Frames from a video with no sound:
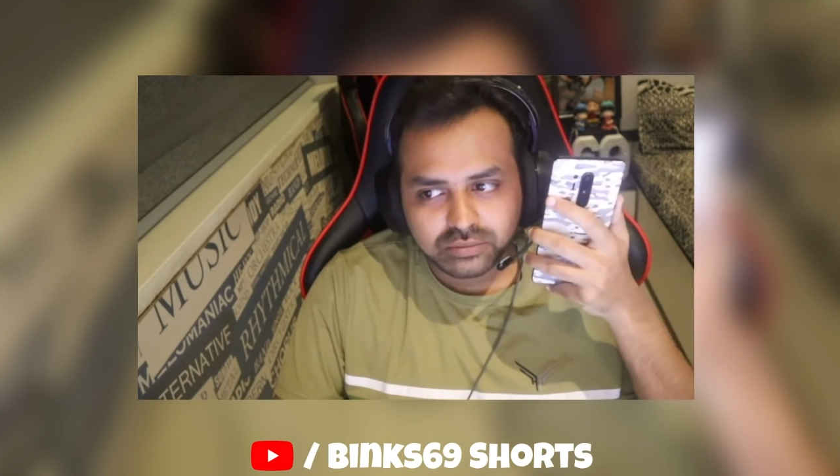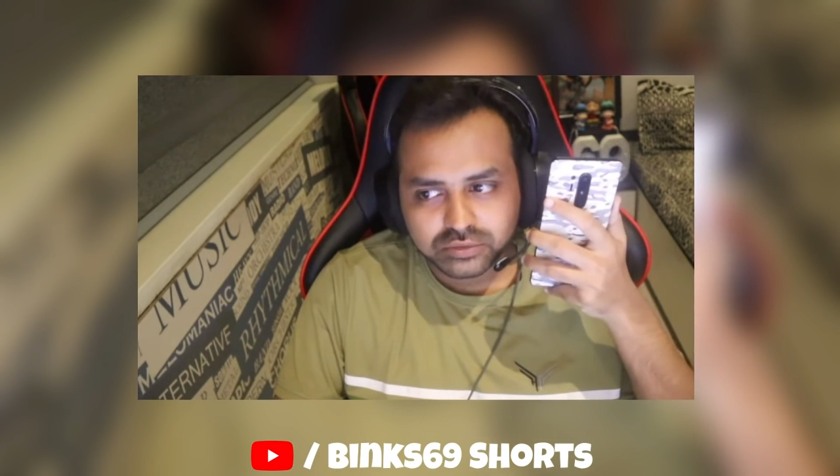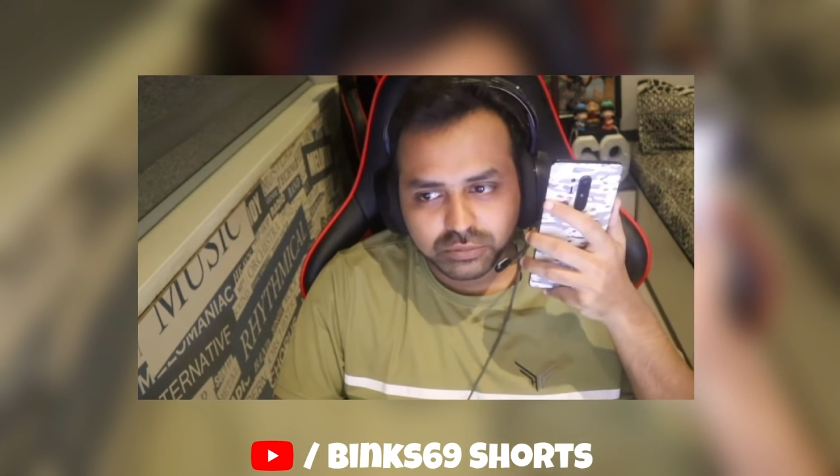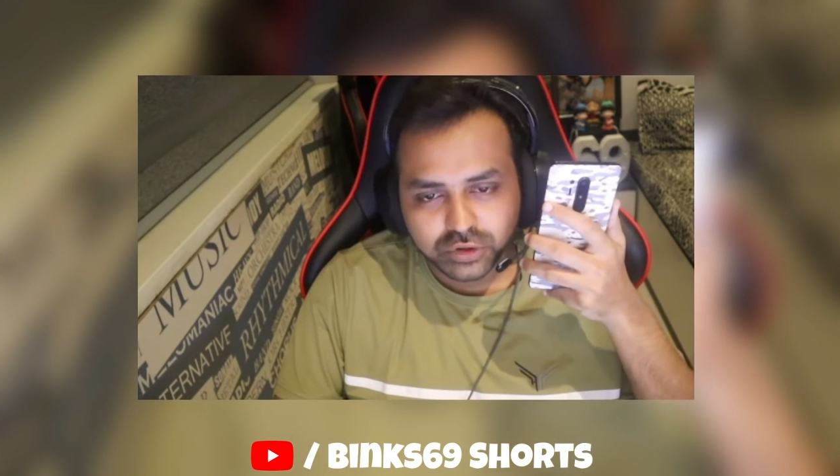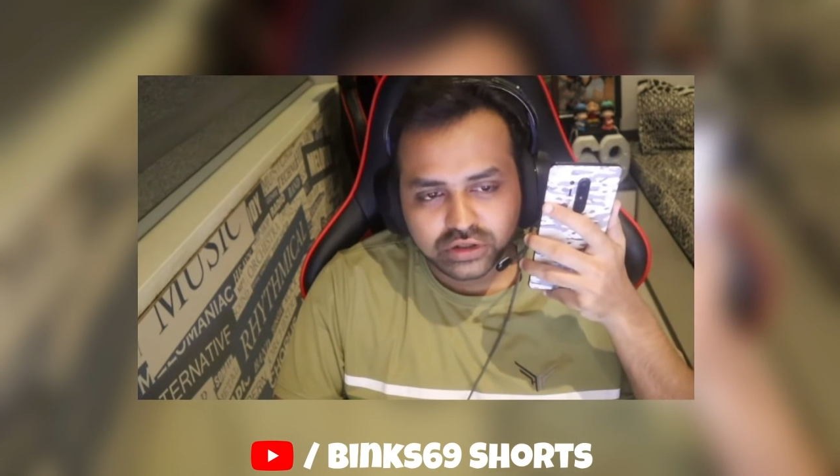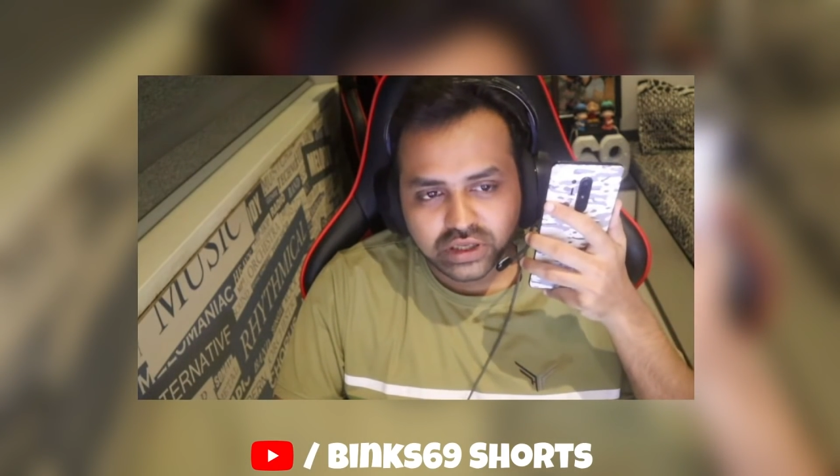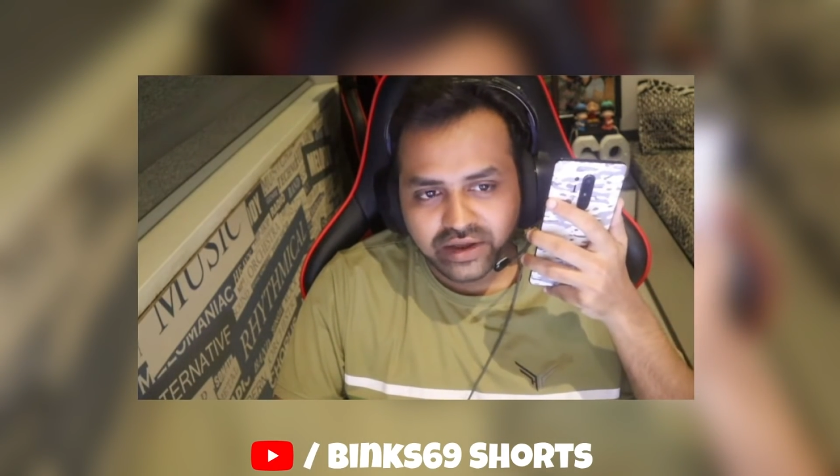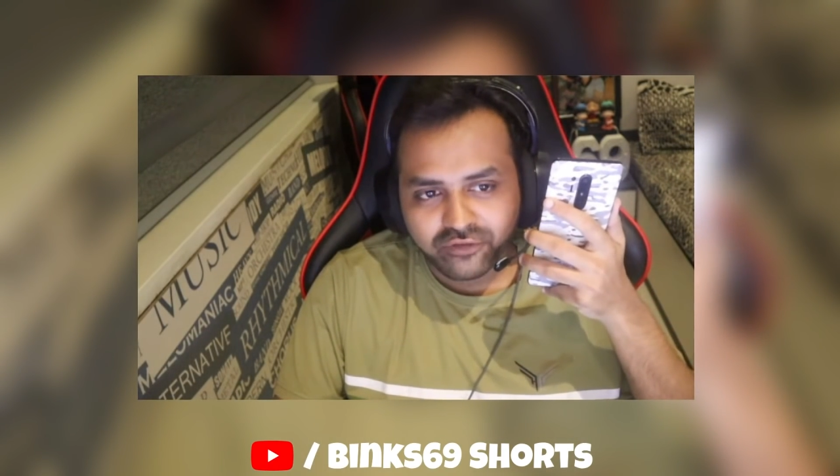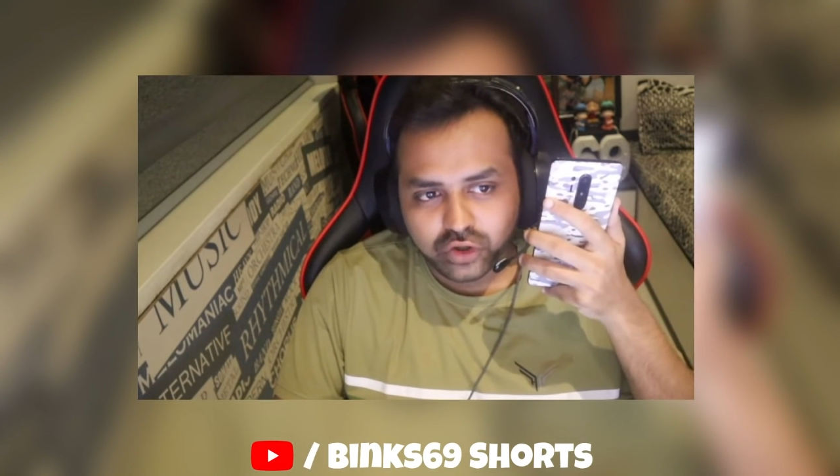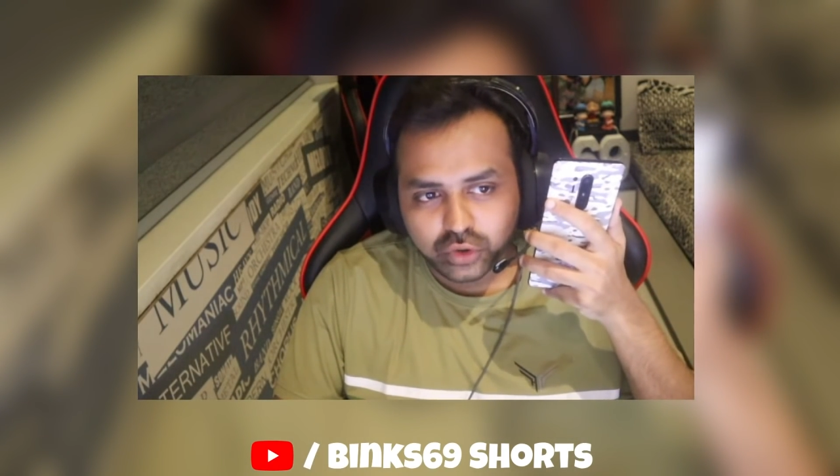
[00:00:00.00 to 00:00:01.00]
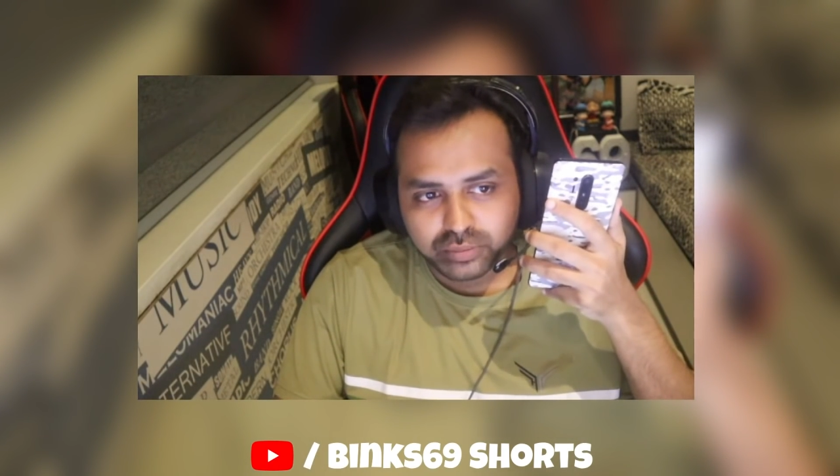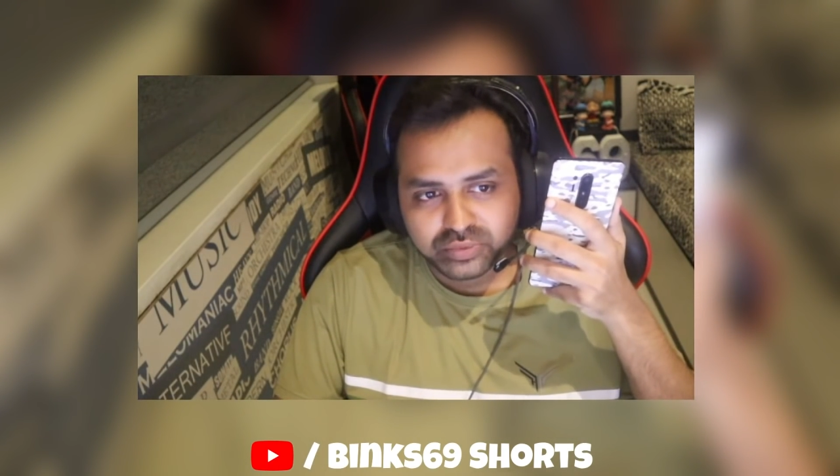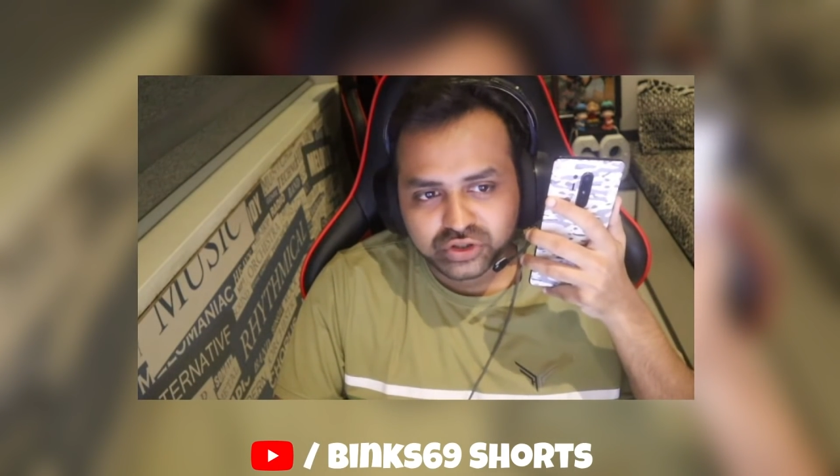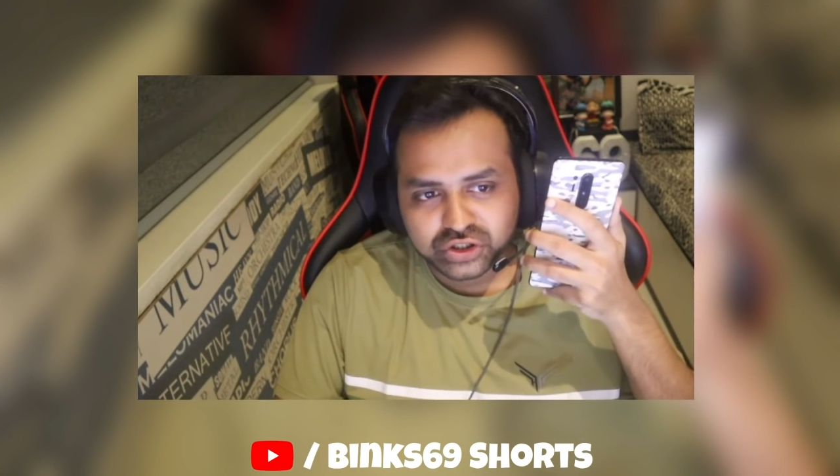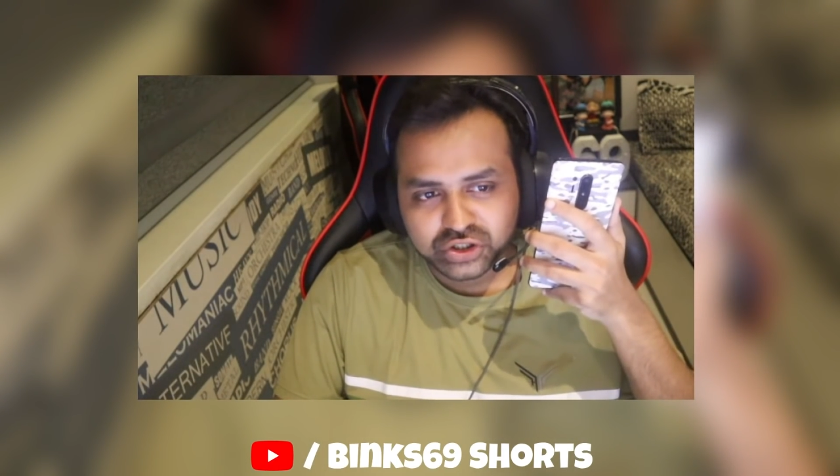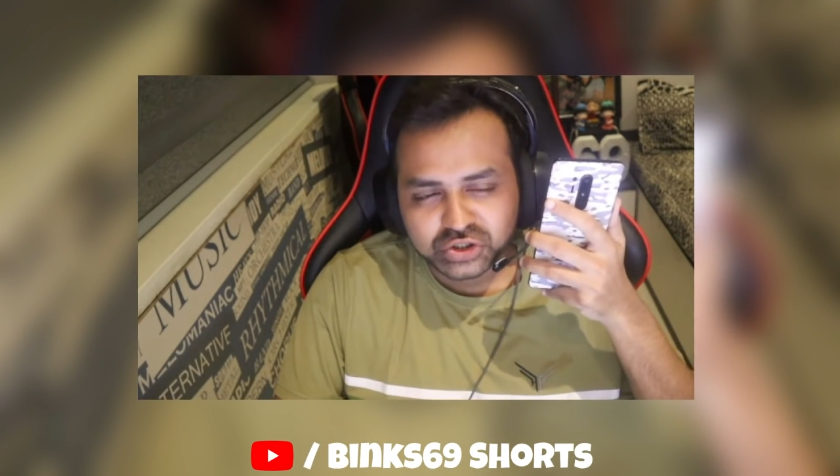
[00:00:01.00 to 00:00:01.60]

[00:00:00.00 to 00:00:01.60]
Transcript: बिकॉज आई वांट टू बूस्ट यू